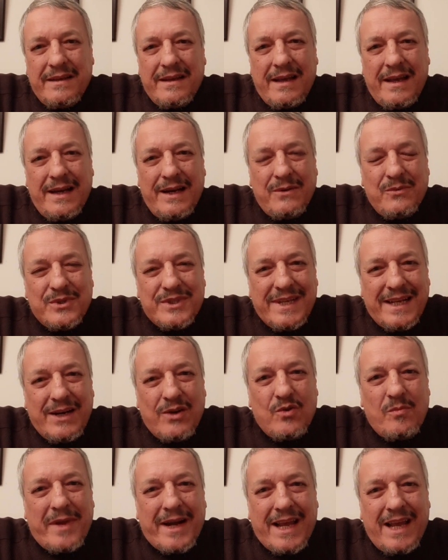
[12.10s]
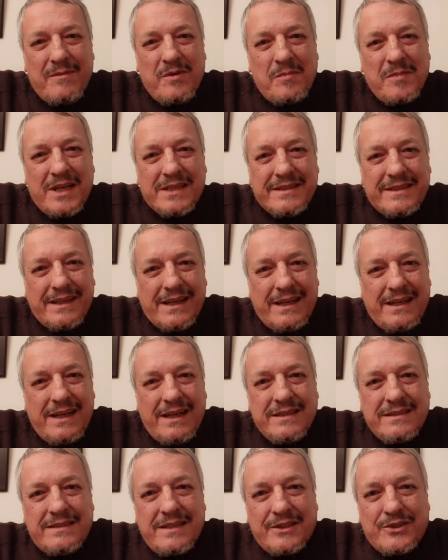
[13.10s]
أهلا وسهلا ومرحبا بالأصدقاء
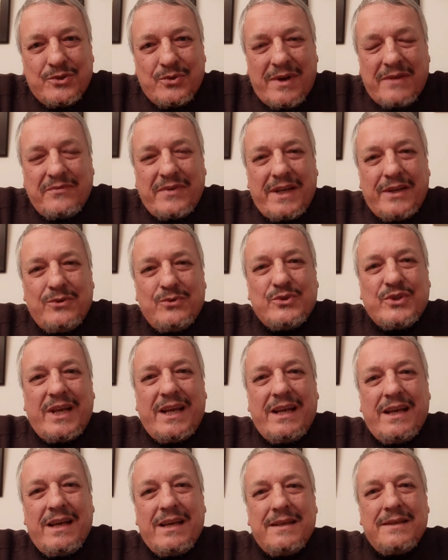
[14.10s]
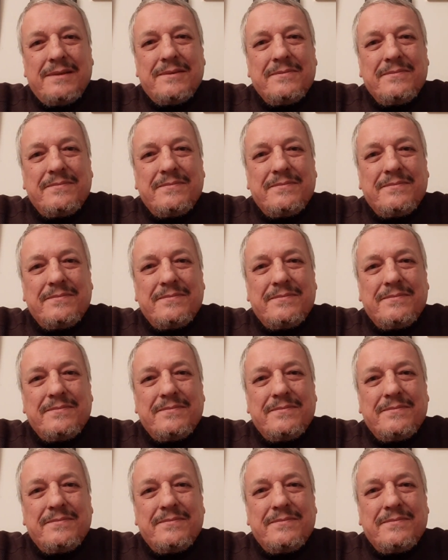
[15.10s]
الأعزاء الشرفاء النزهاء